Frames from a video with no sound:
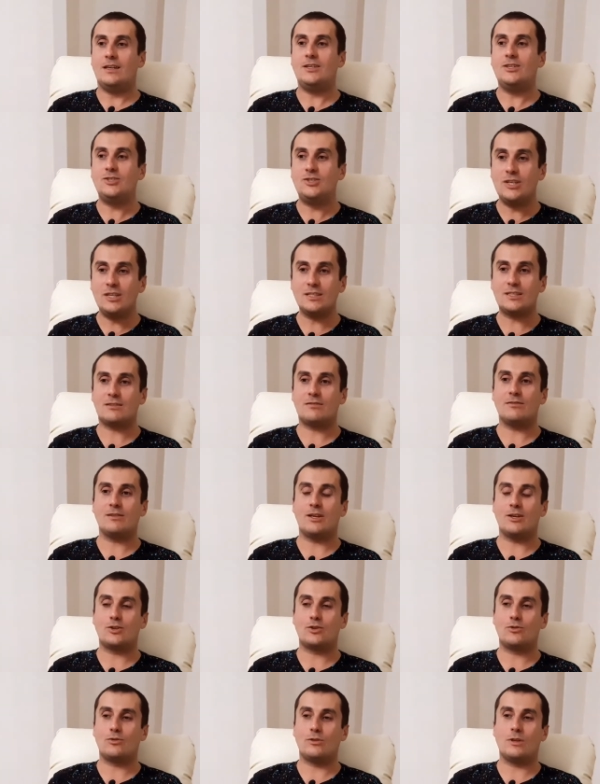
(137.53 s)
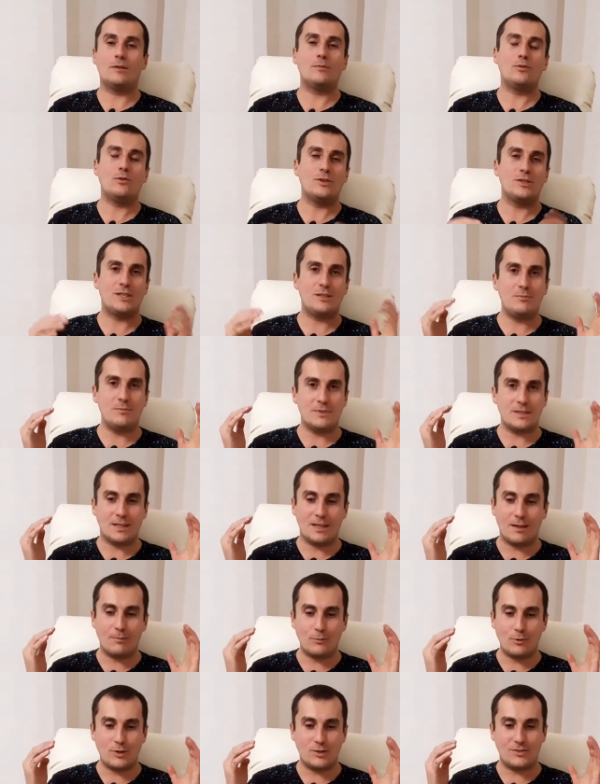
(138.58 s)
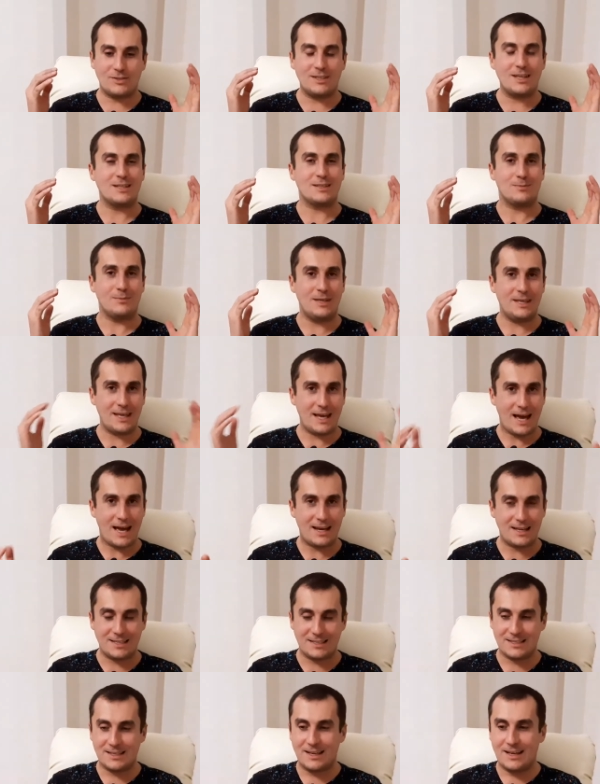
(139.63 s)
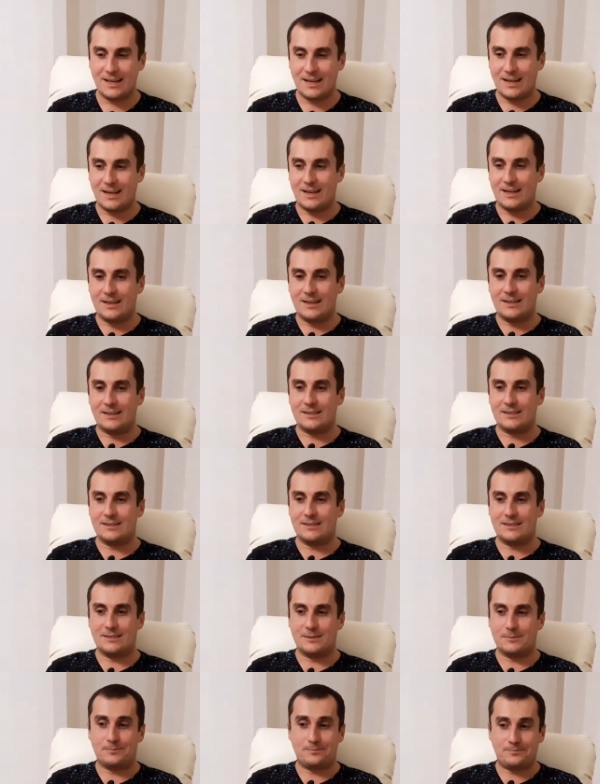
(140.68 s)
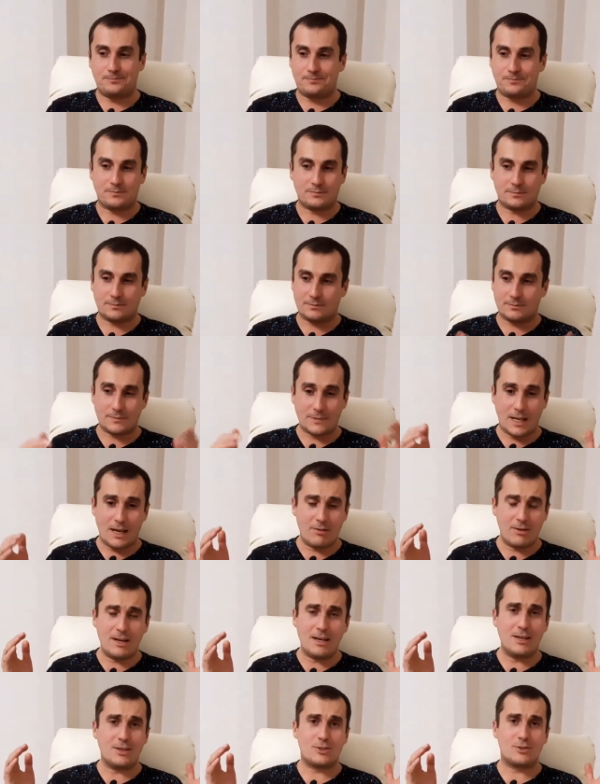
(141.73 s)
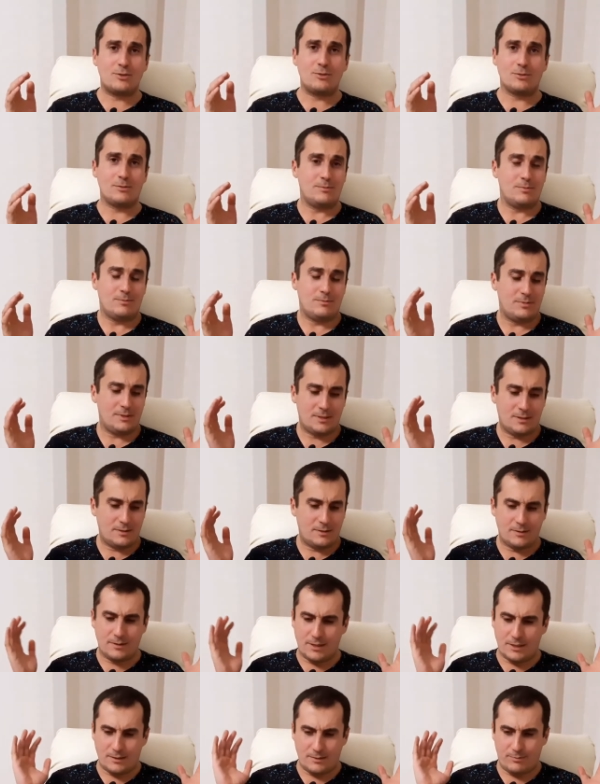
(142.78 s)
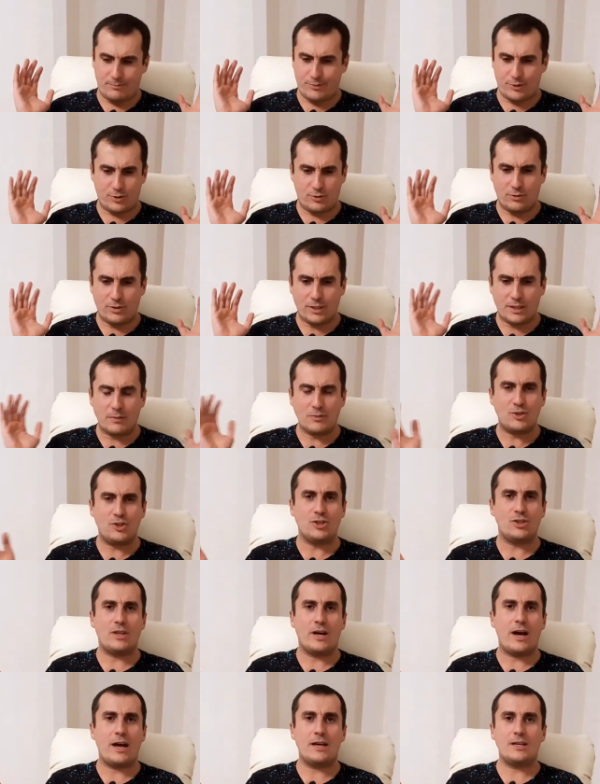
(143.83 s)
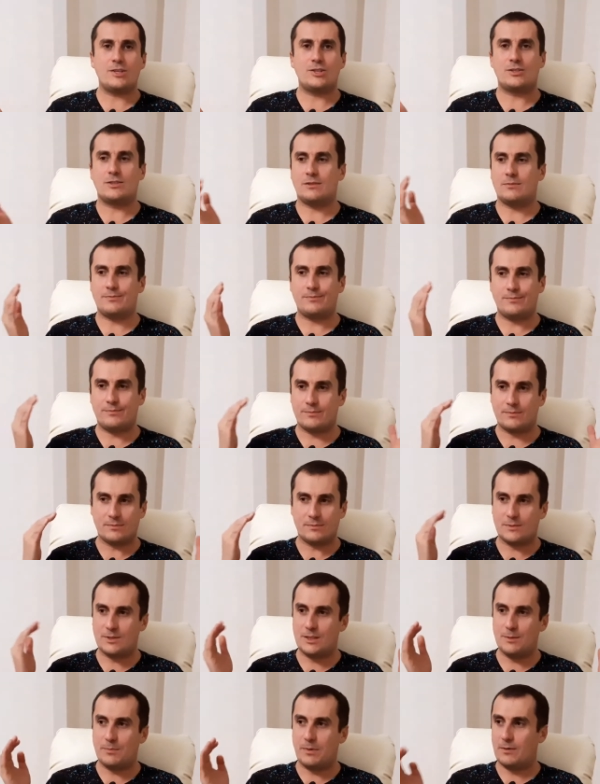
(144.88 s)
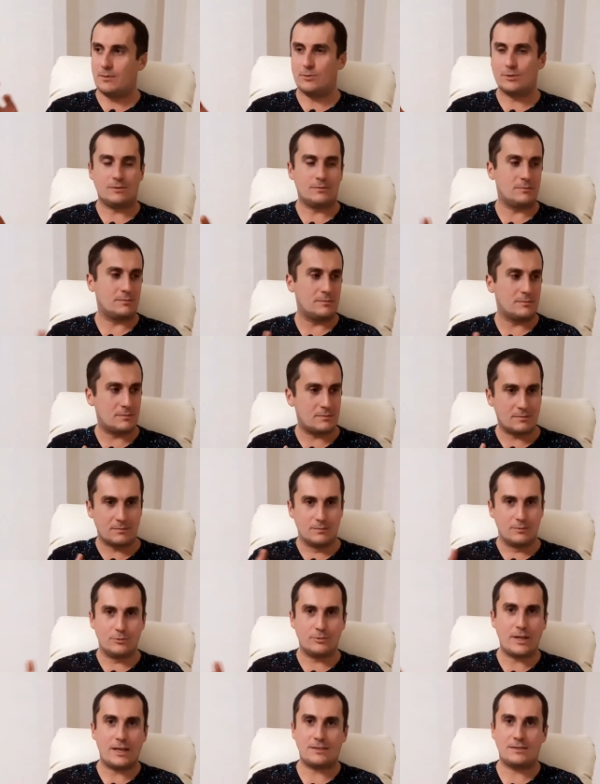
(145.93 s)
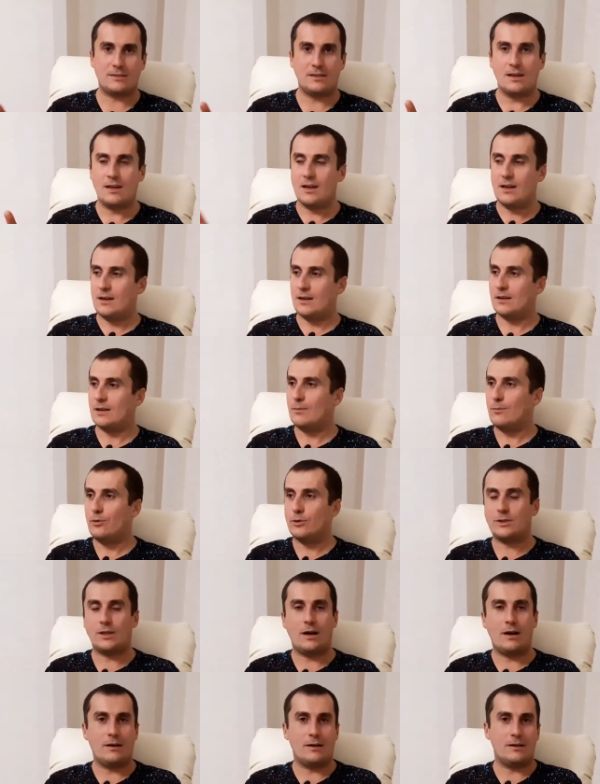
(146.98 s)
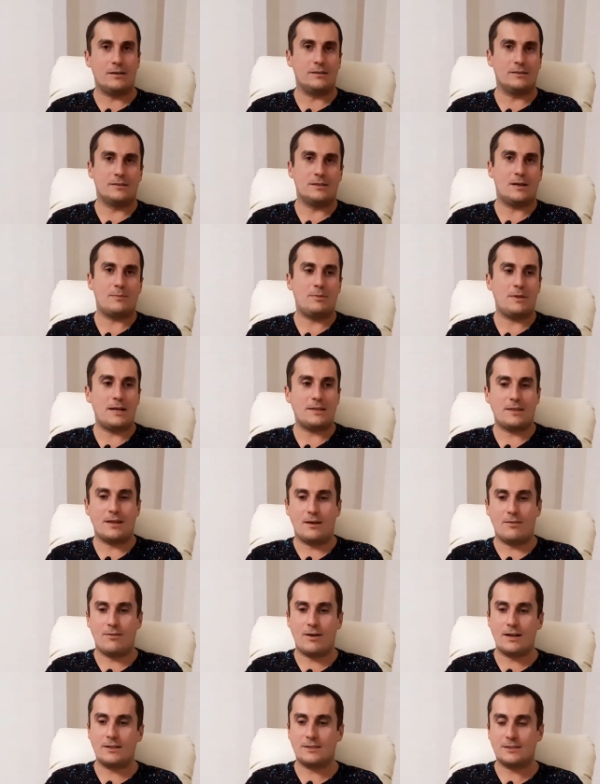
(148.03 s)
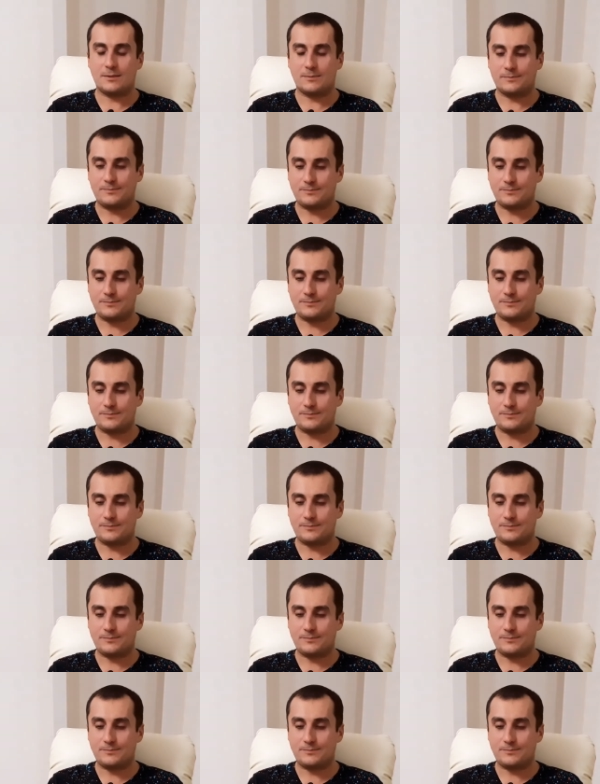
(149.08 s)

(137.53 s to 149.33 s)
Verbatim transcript: Единственное, что надо мной, надо мной всегда смеялись, э, говорили, что да, что ты там читаешь, что, типа вот у нас работа, а, зарплата, аванс,